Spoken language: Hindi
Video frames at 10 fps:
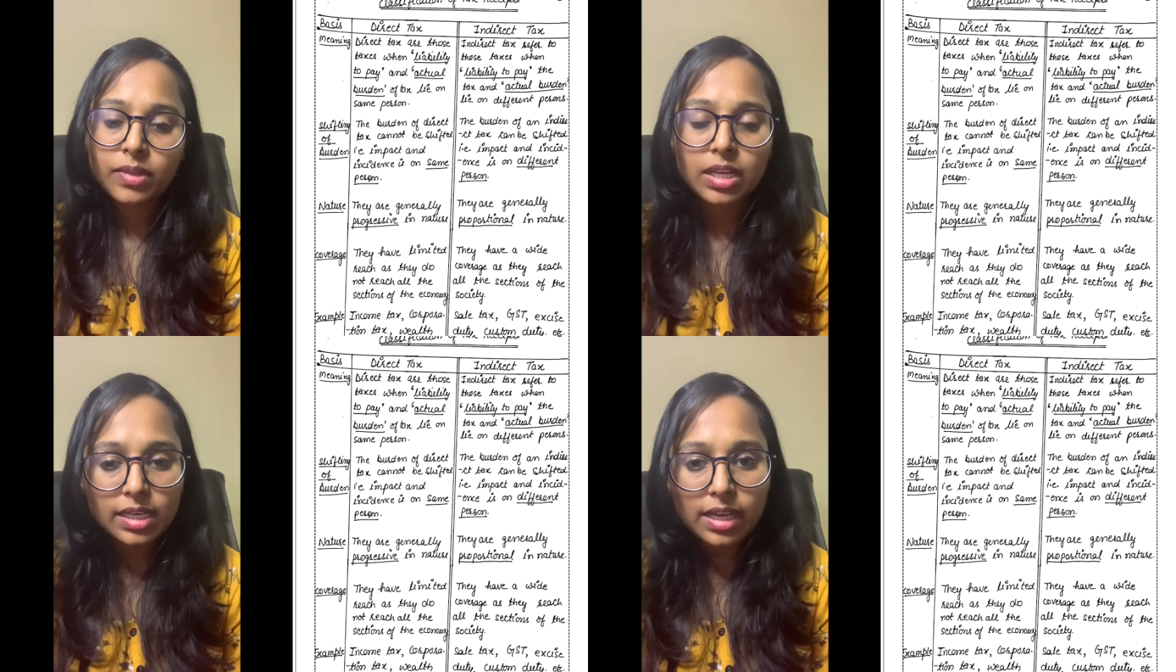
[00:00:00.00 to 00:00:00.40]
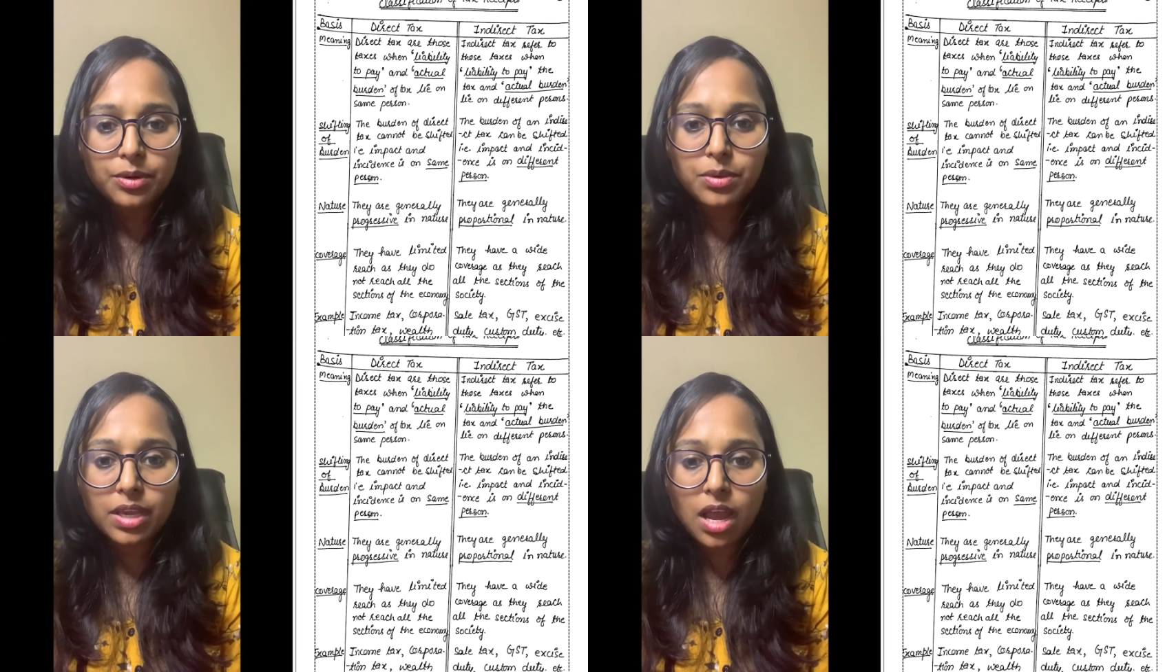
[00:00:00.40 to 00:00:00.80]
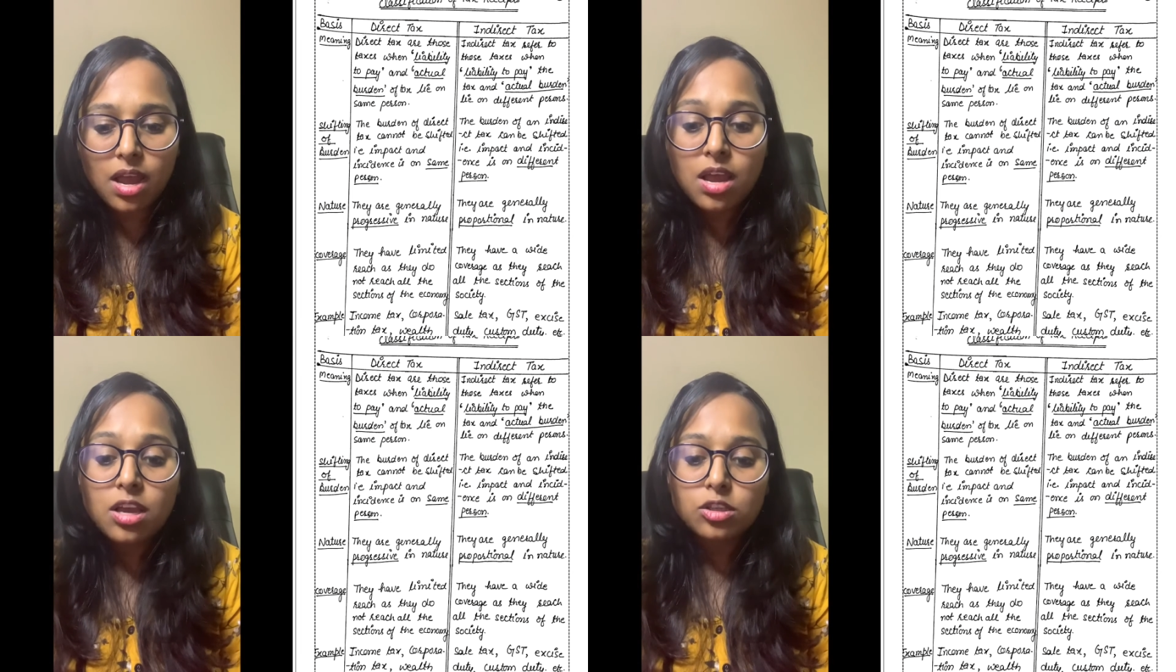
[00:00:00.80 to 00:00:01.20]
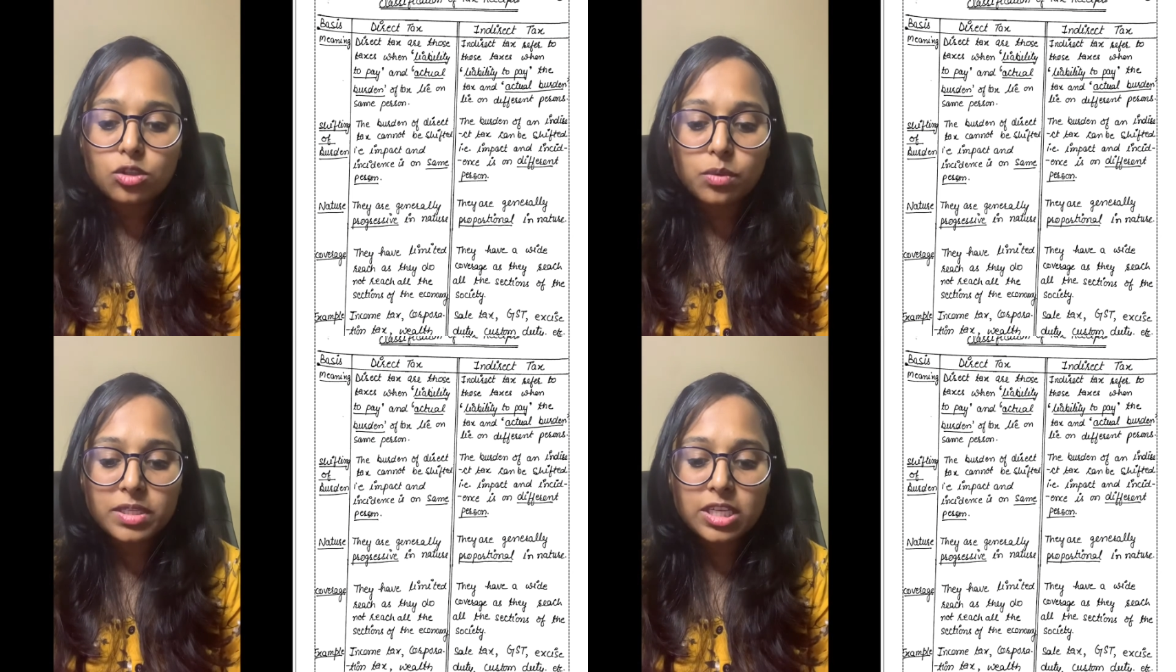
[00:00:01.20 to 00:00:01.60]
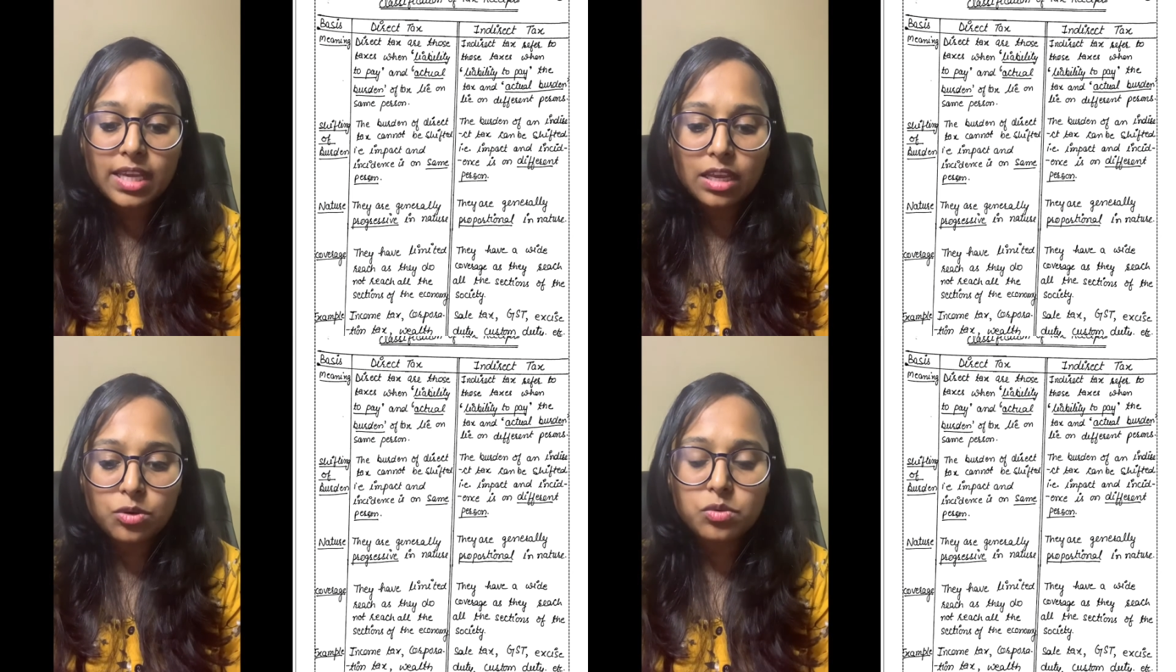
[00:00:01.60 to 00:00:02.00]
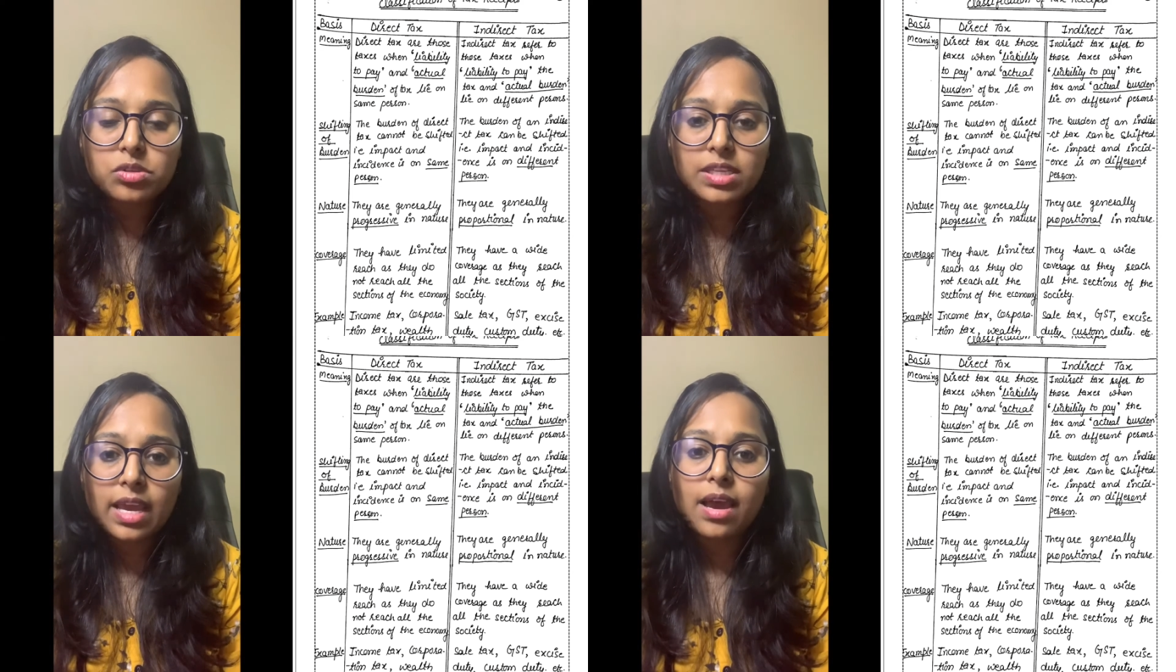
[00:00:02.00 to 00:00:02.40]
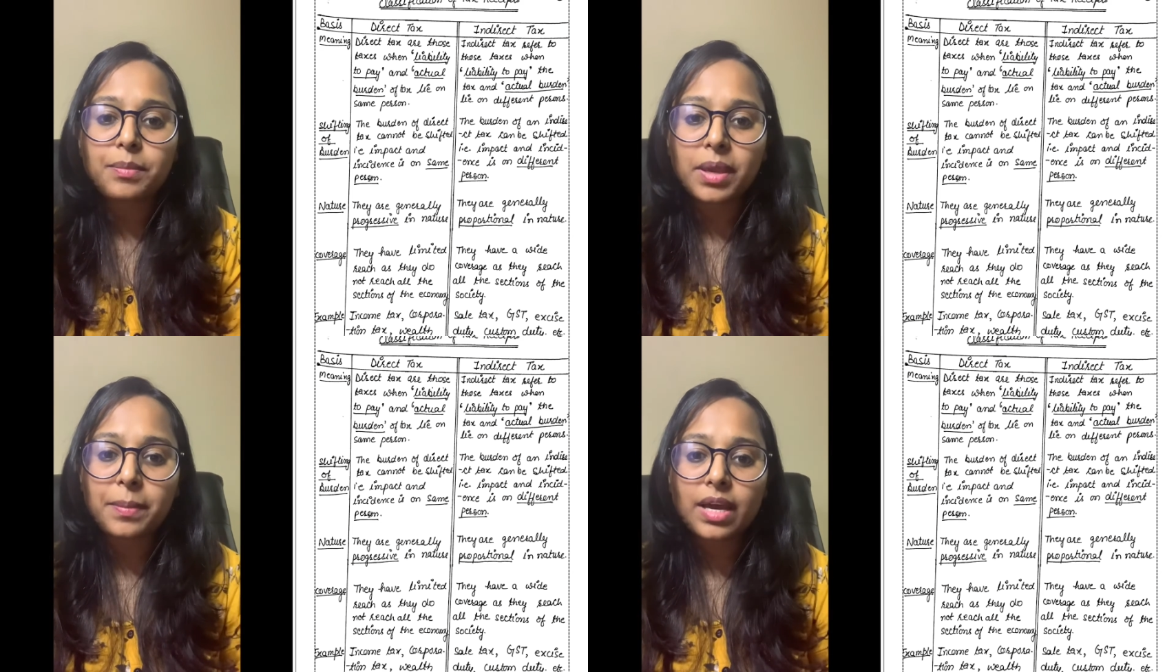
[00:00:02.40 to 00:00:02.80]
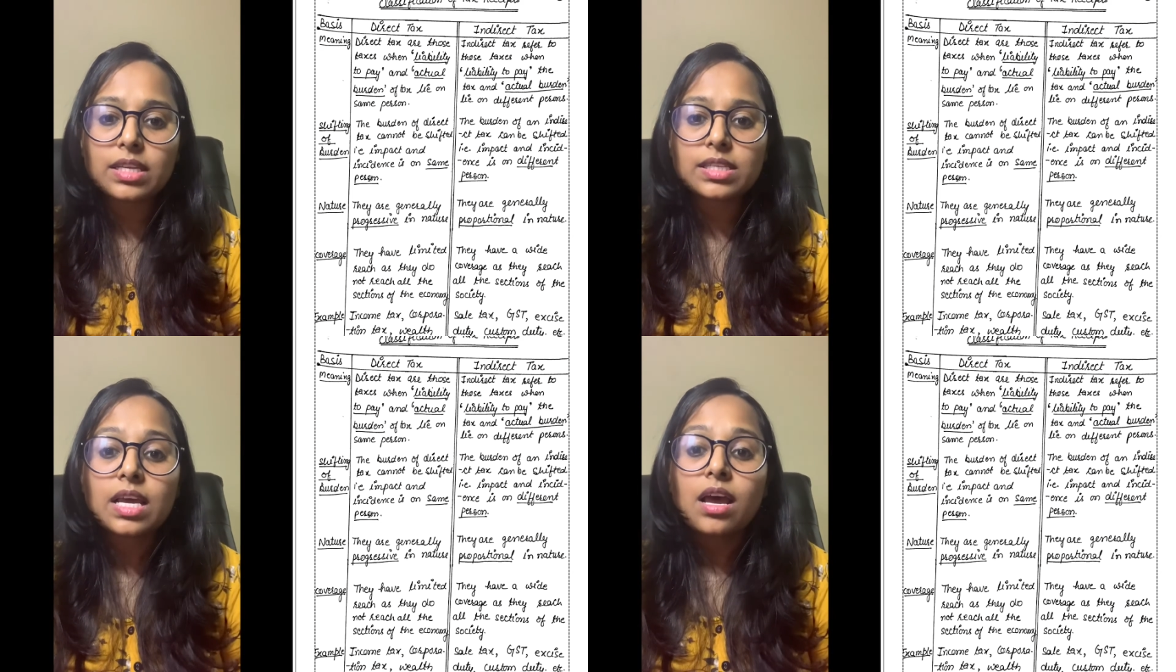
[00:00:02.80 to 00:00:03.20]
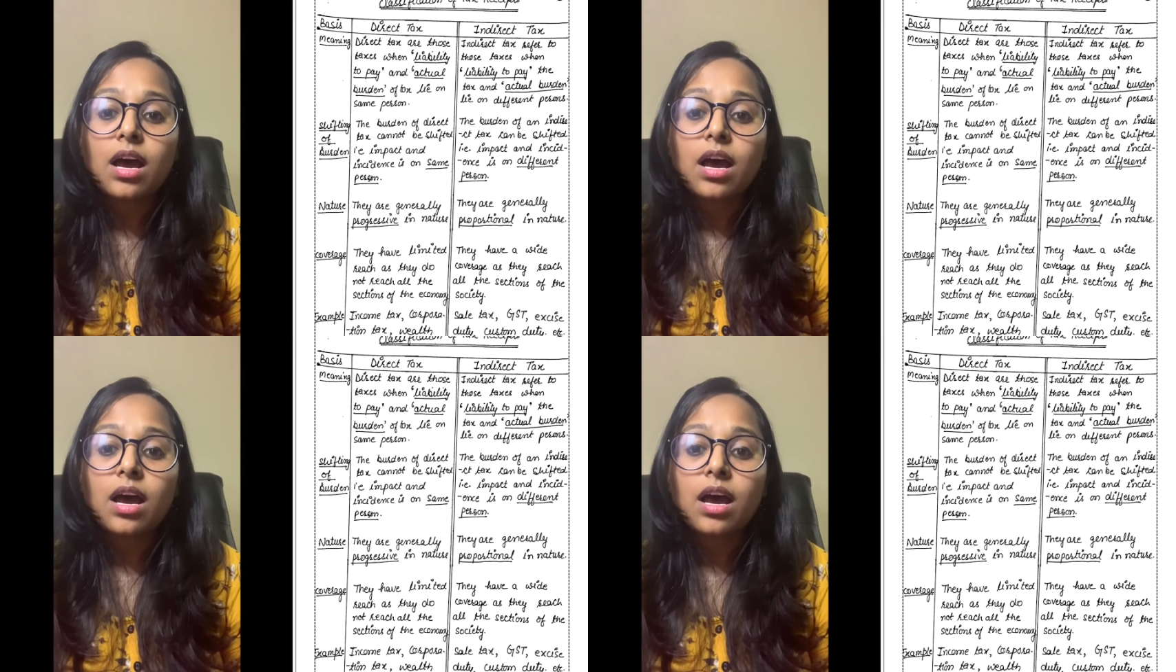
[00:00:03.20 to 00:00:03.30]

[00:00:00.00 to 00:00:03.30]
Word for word: क्लियर हो गया तो बच्चा ये नोट्स हैं आपके पास